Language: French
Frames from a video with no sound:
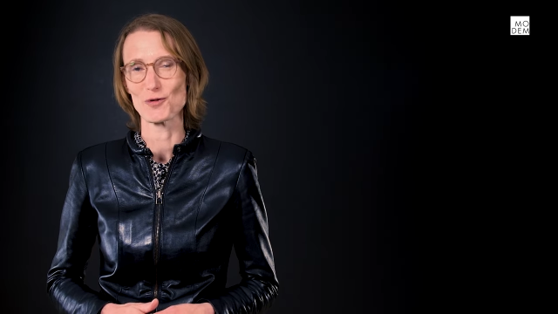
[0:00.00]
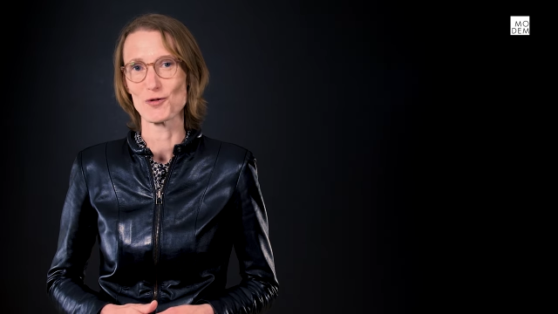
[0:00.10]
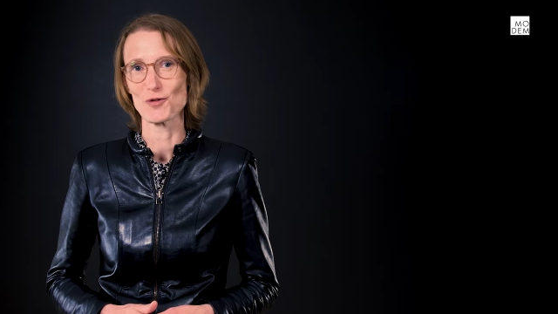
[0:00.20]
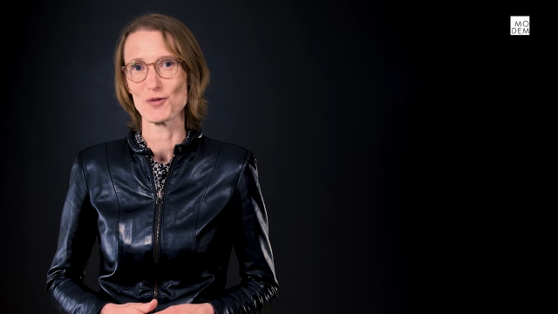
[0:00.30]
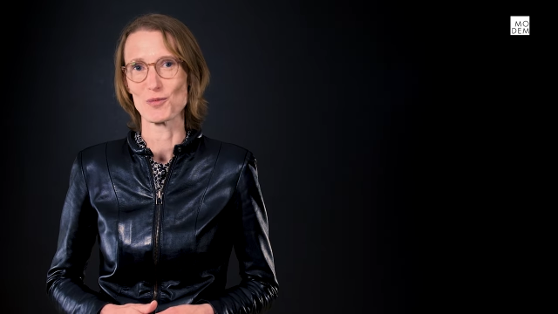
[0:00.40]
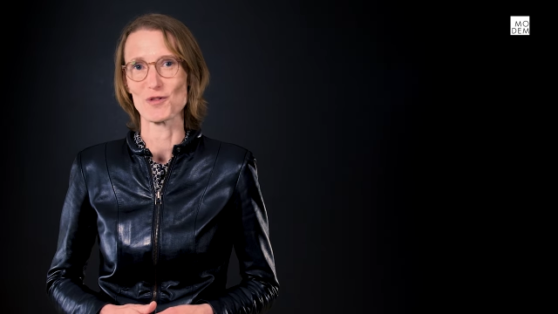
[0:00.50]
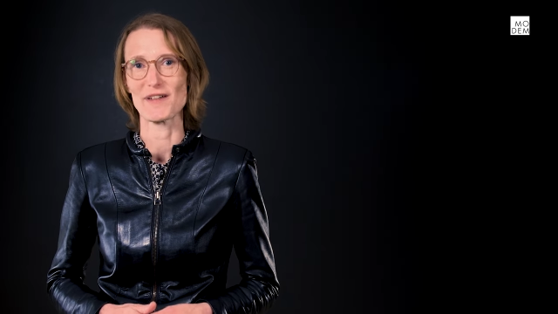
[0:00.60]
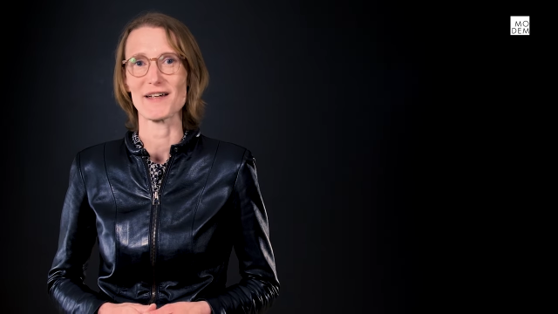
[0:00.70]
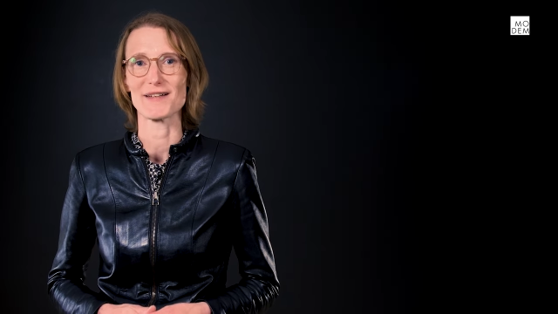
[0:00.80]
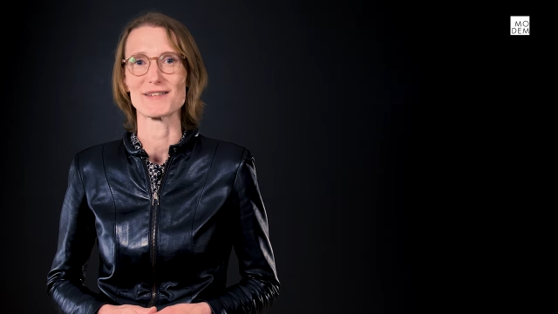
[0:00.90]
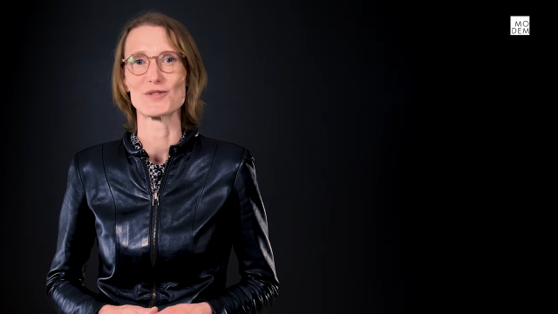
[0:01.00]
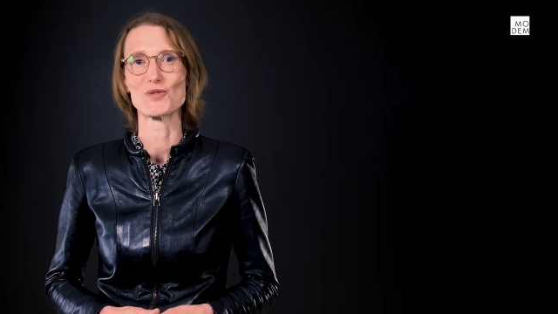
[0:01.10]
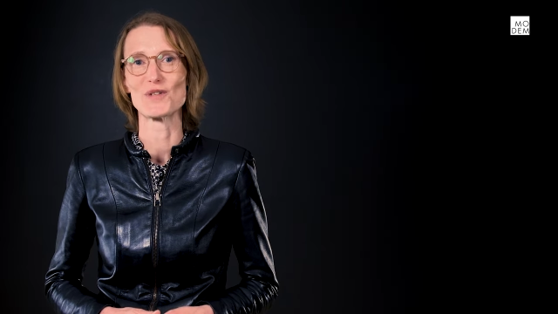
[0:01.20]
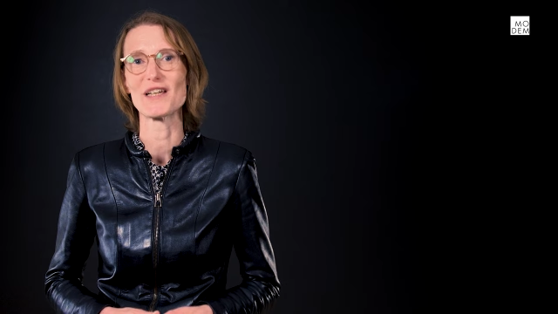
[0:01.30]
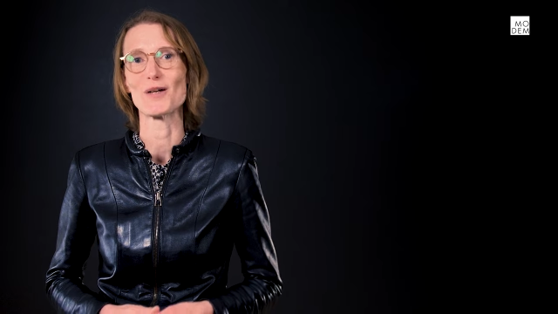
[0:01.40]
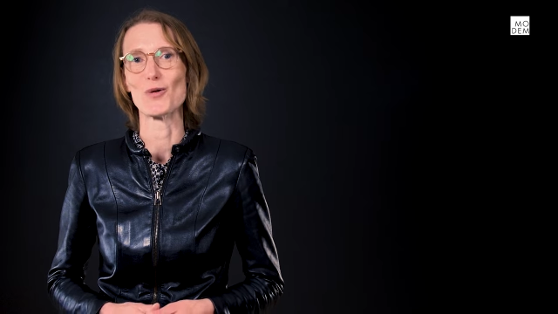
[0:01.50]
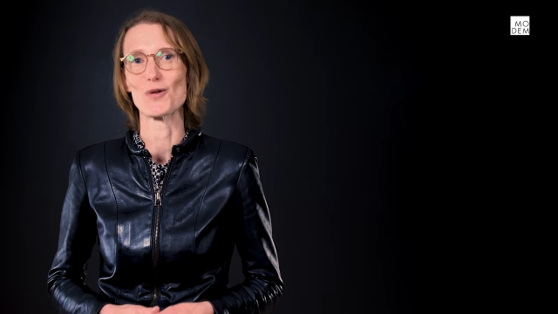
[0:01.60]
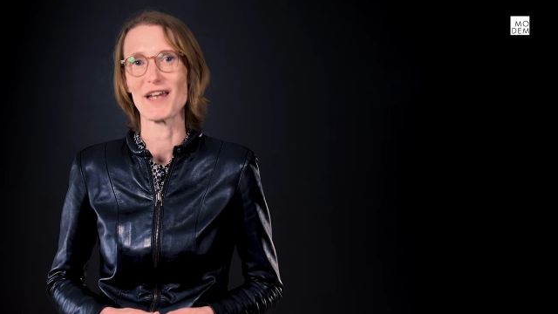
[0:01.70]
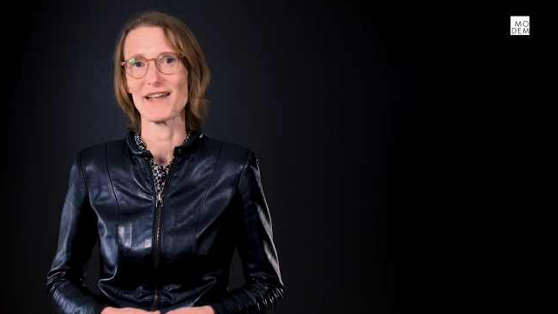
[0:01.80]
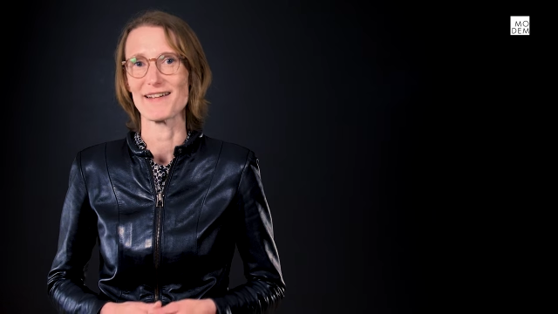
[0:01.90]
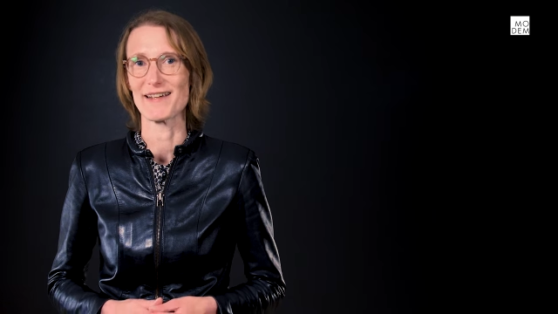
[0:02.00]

documentaire intitulé Le gars des